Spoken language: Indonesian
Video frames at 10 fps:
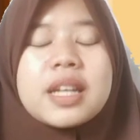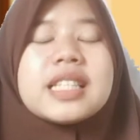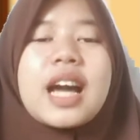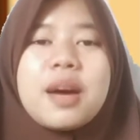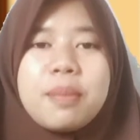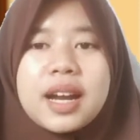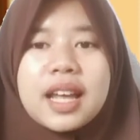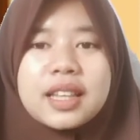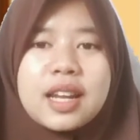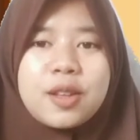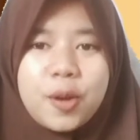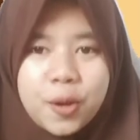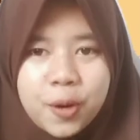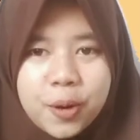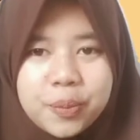percakapan antar
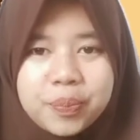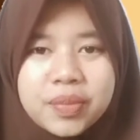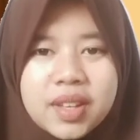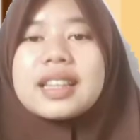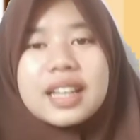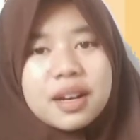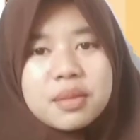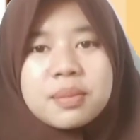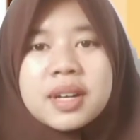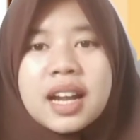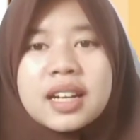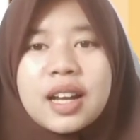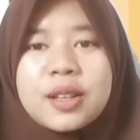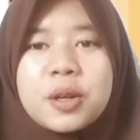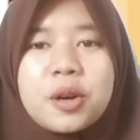tokoh. Ketika
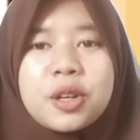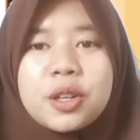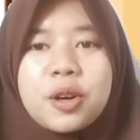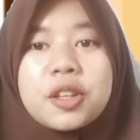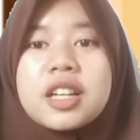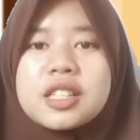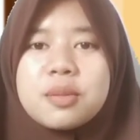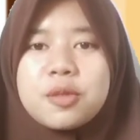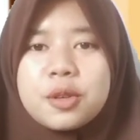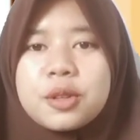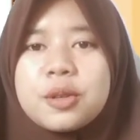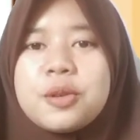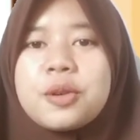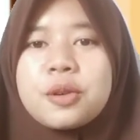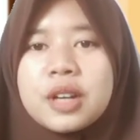memerankan tokoh-tokoh tersebut,
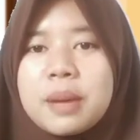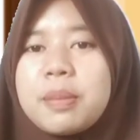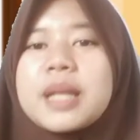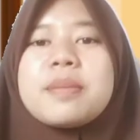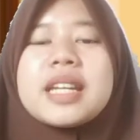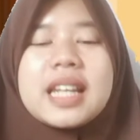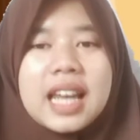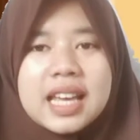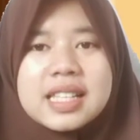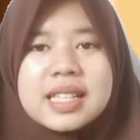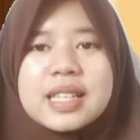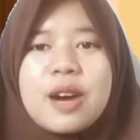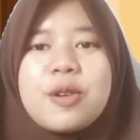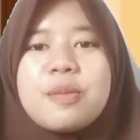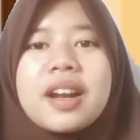guru dapat menilai
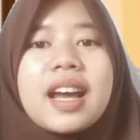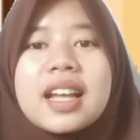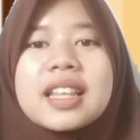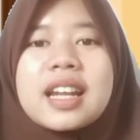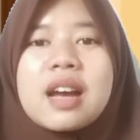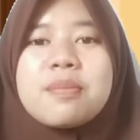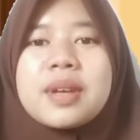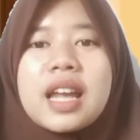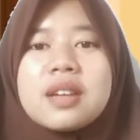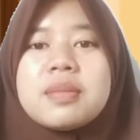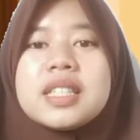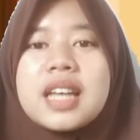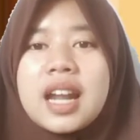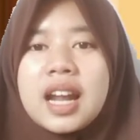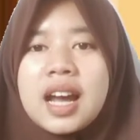sejauh mana keterampilan
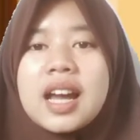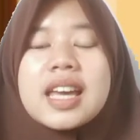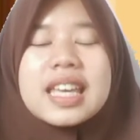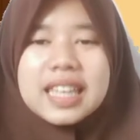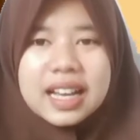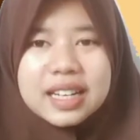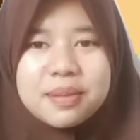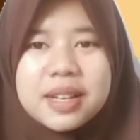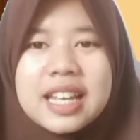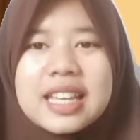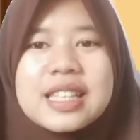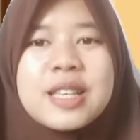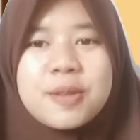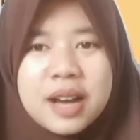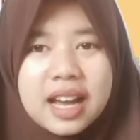bicara yang dimiliki
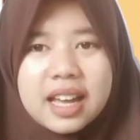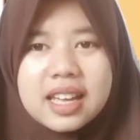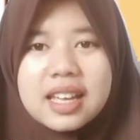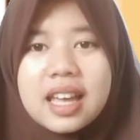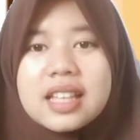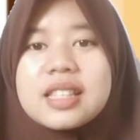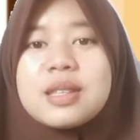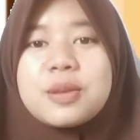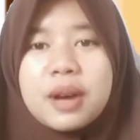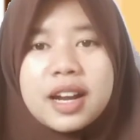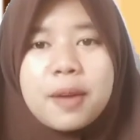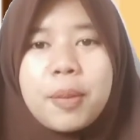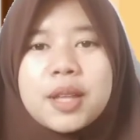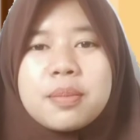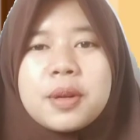siswa. Siswa
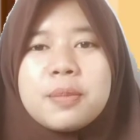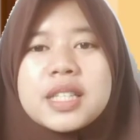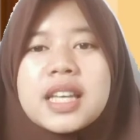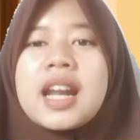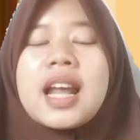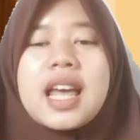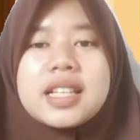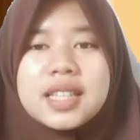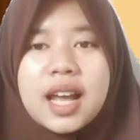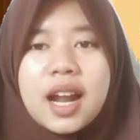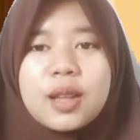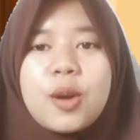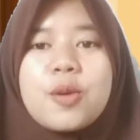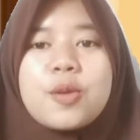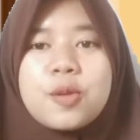dapat berbicara lancar
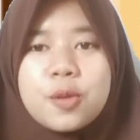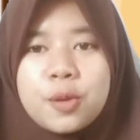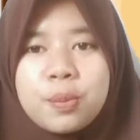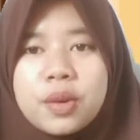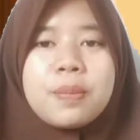atau gugup,